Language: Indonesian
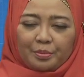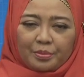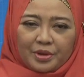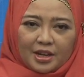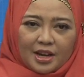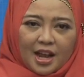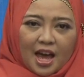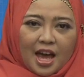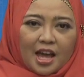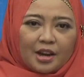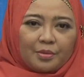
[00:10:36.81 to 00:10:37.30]

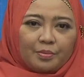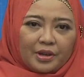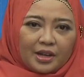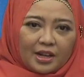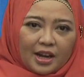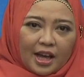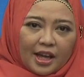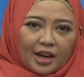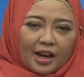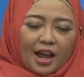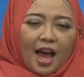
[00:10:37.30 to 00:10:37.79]

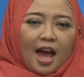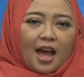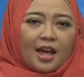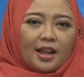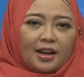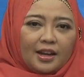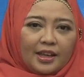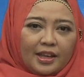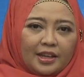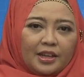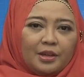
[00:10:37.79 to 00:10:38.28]
benar-benar
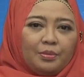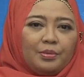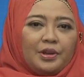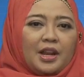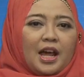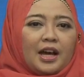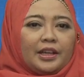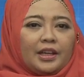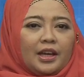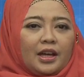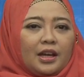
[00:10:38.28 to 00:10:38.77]
ahli di
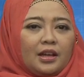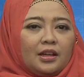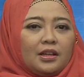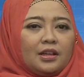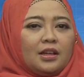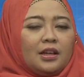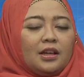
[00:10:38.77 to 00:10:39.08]
bidangnya.